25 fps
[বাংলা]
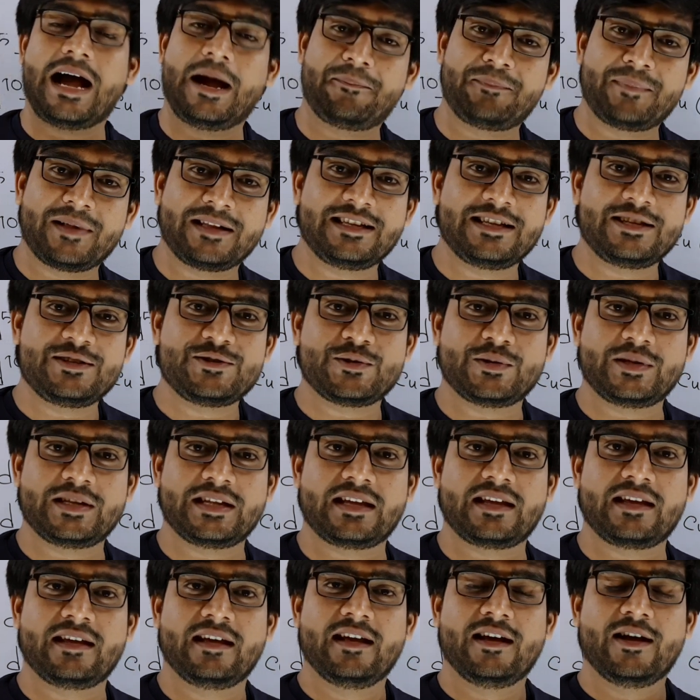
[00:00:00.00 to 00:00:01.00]
আপনাদের
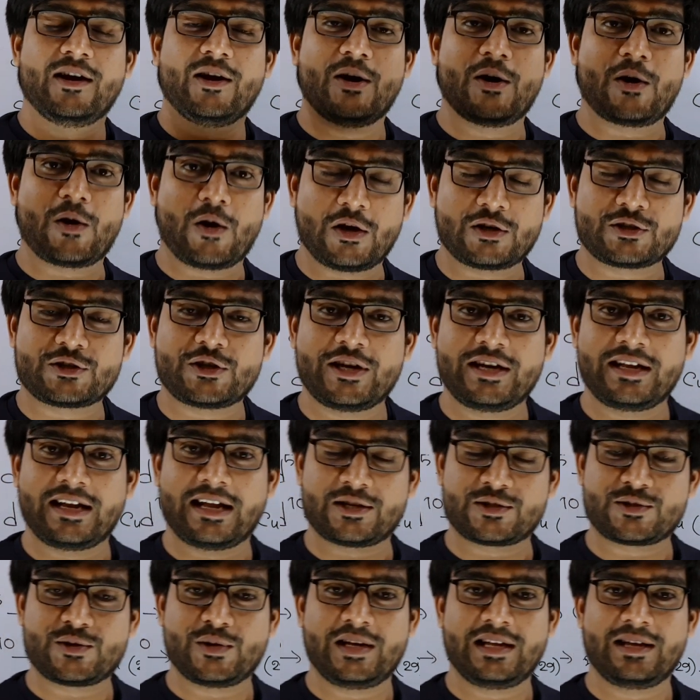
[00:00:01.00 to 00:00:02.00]
যদি রসায়ন
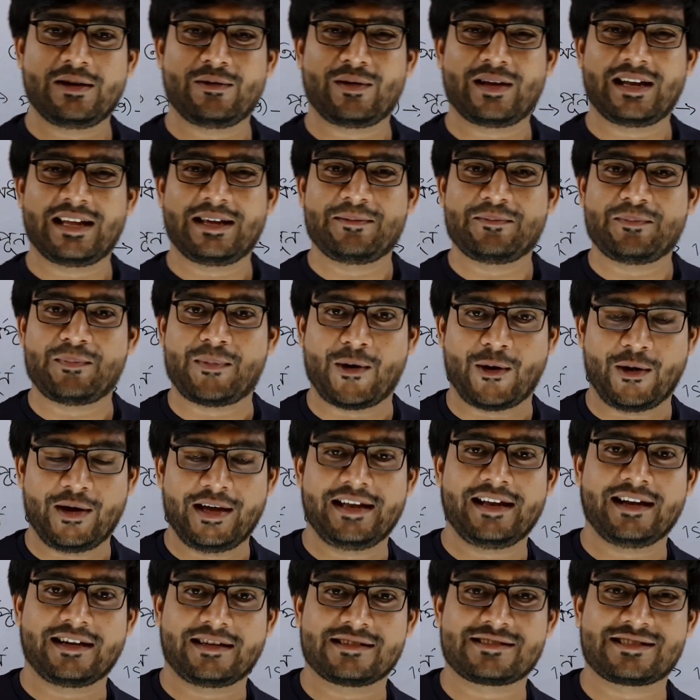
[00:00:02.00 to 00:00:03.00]
আসলে অনেক
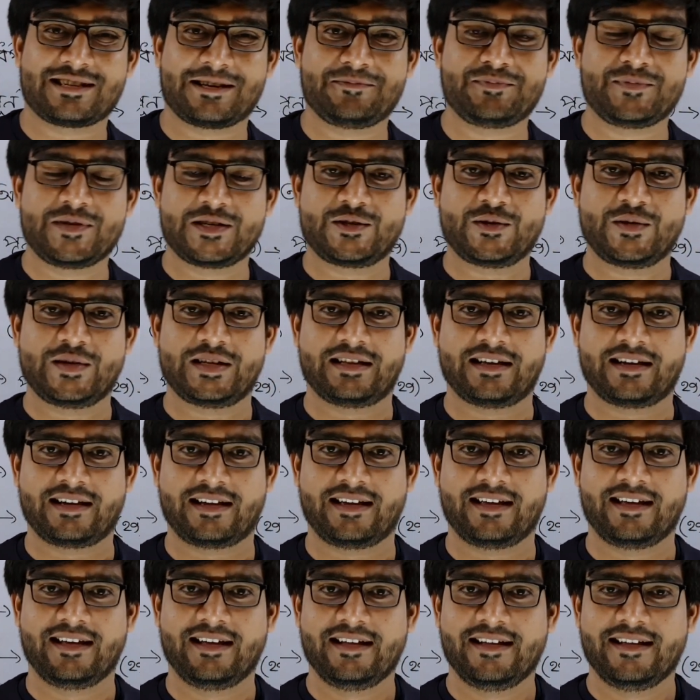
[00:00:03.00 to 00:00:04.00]
ভয়ের একটা সাবজেক্ট হয়ে
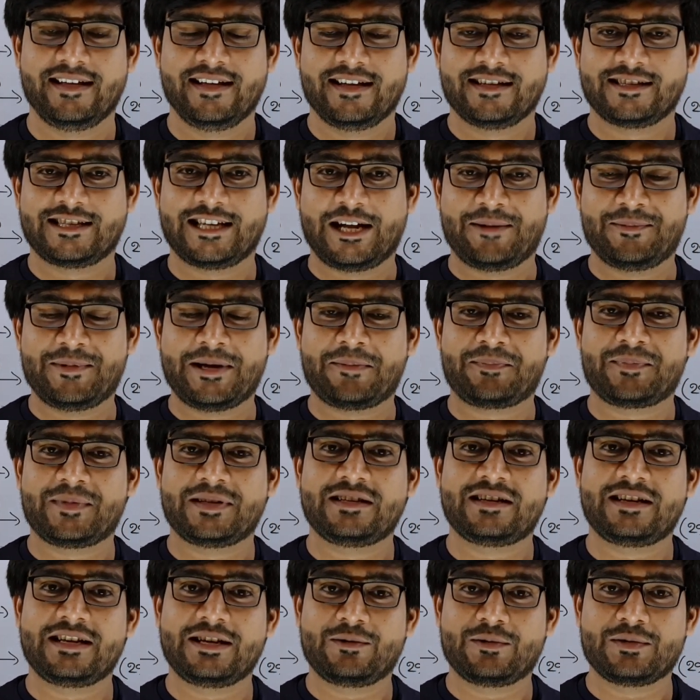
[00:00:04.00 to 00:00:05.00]
থাকে তাহলে আমি
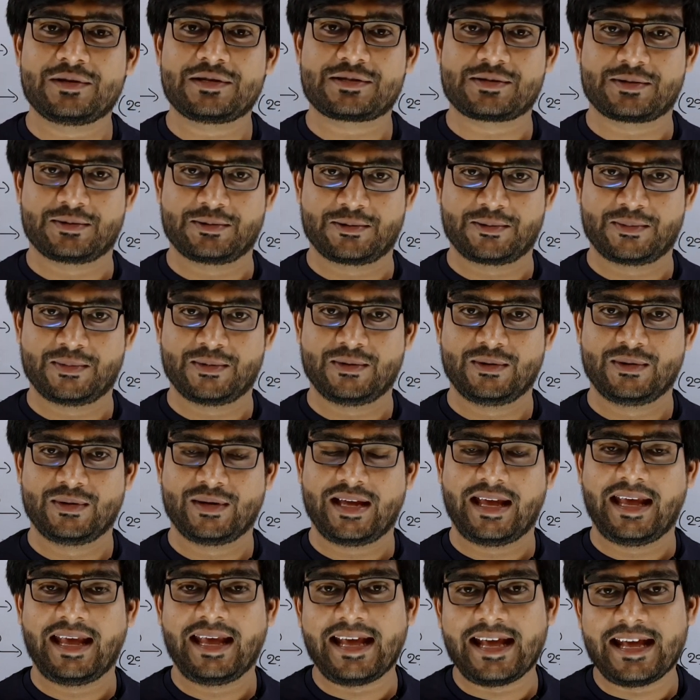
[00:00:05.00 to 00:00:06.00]
আপনাদের রিকোয়েস্ট করব
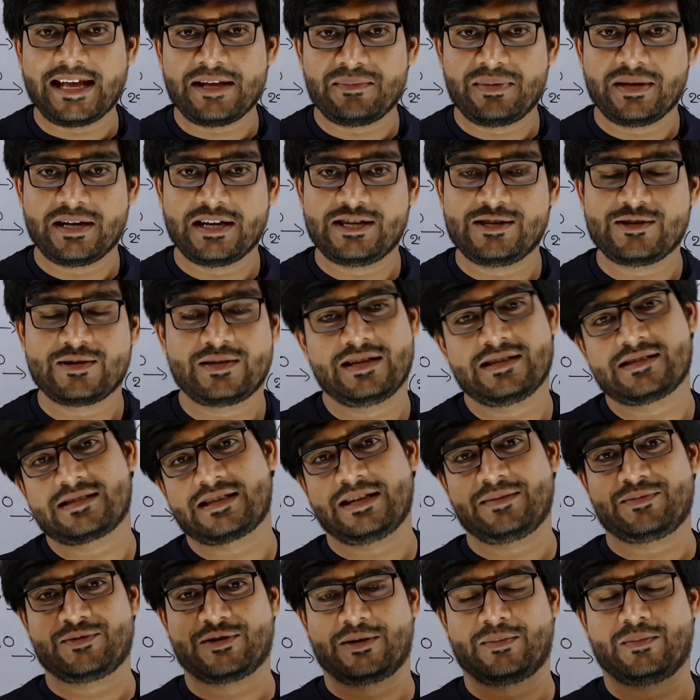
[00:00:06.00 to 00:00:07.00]
এই ভিডিও
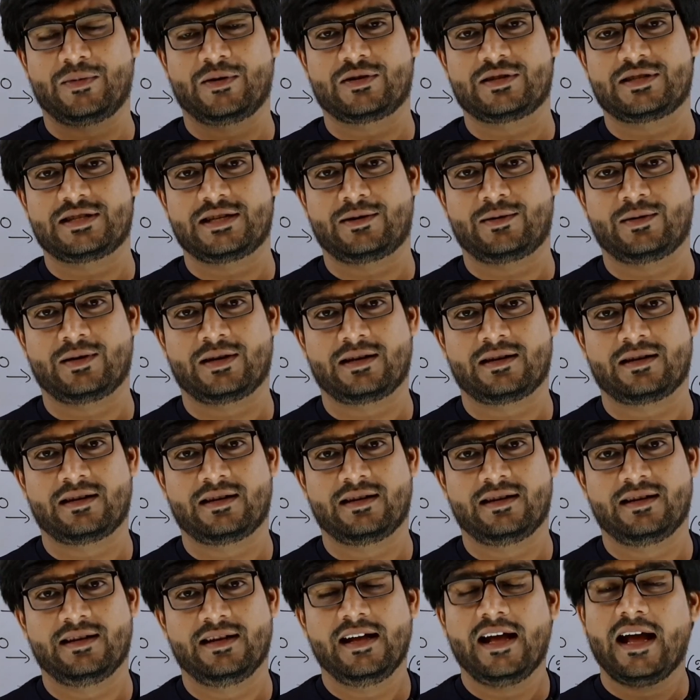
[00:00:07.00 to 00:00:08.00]
ডেসক্রিপশন বক্স চেক করেন
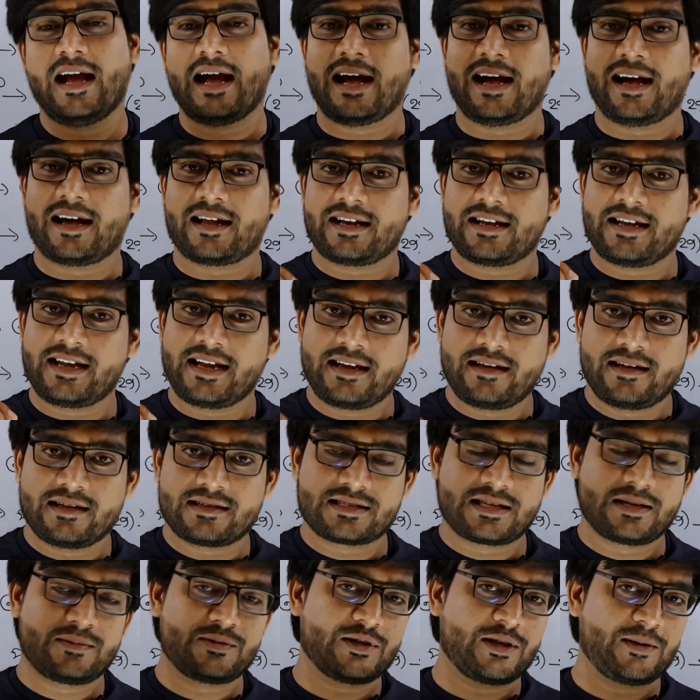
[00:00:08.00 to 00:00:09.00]
আর এই
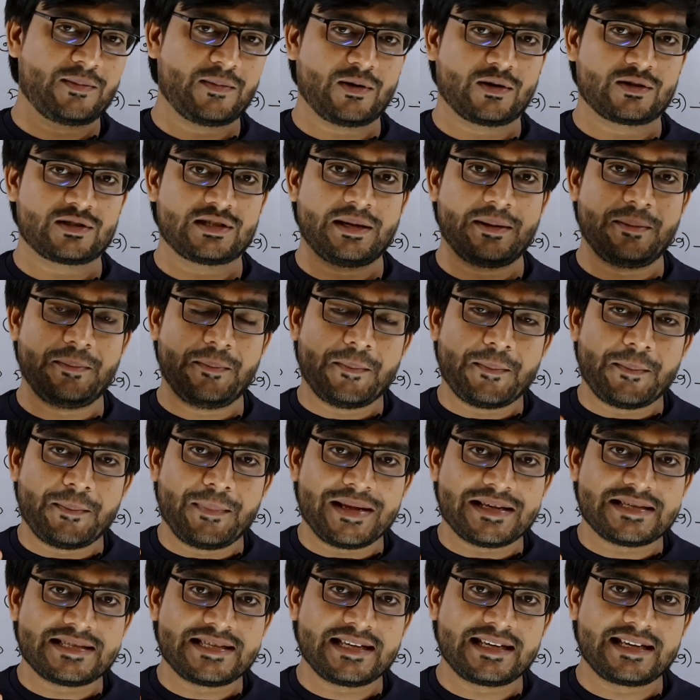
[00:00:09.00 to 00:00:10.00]
ডেসক্রিপশন বক্সে
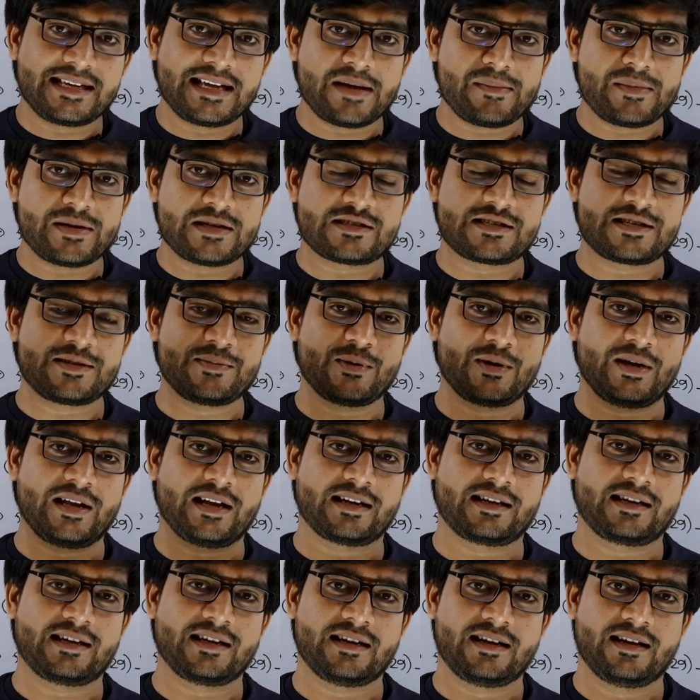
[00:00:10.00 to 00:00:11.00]
বেসিক কেমিস্ট্রি বলে
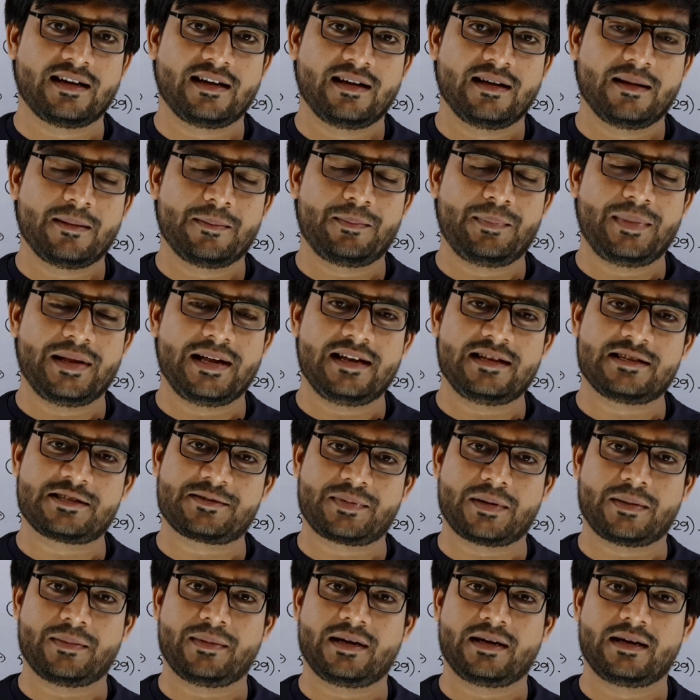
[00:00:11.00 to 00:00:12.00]
একটা প্লেলিস্ট
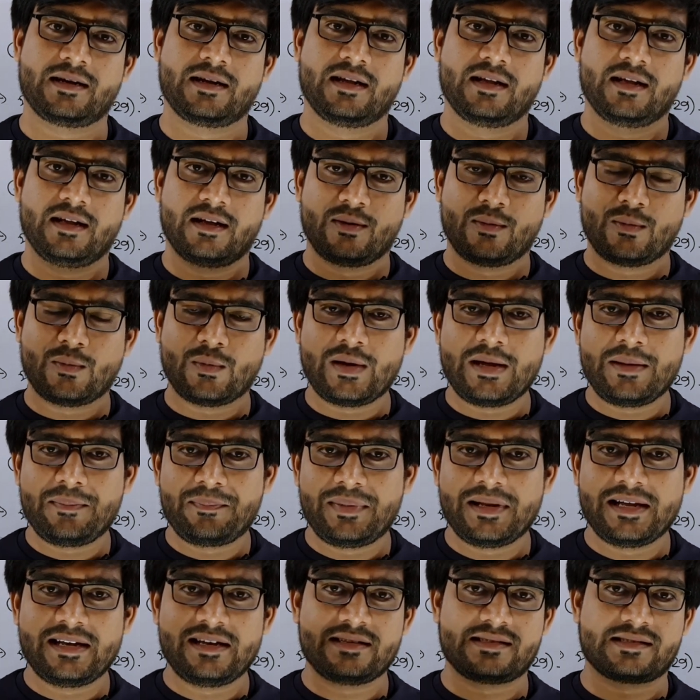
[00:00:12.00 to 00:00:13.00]
পাবেন ওই
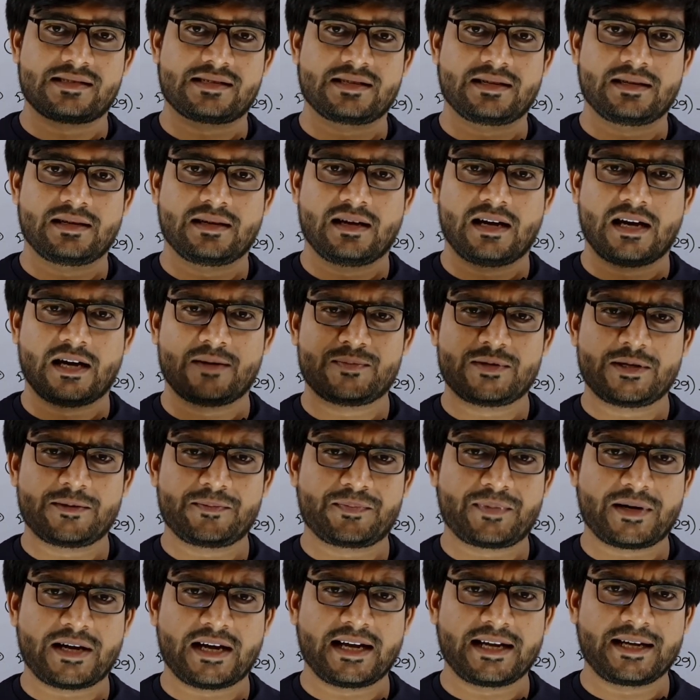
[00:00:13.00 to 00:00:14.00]
প্লেলিস্টে আপনার
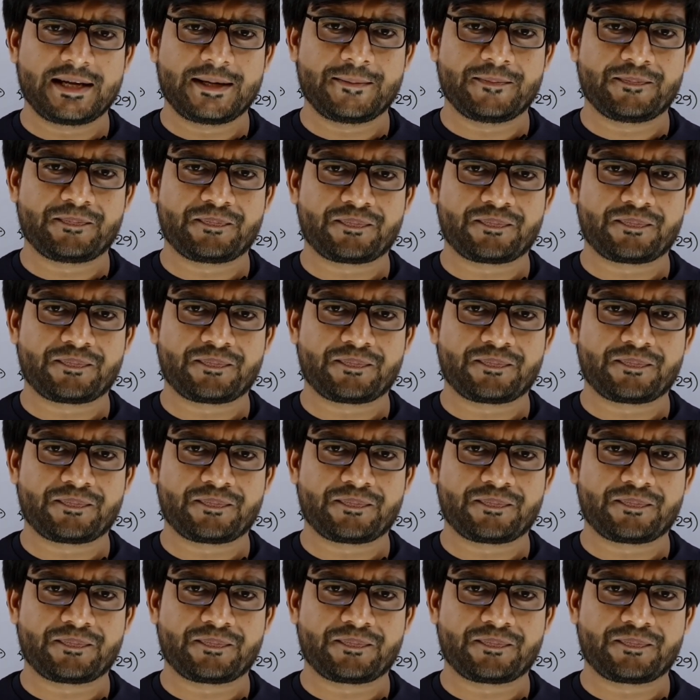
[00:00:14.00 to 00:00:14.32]
প্রায়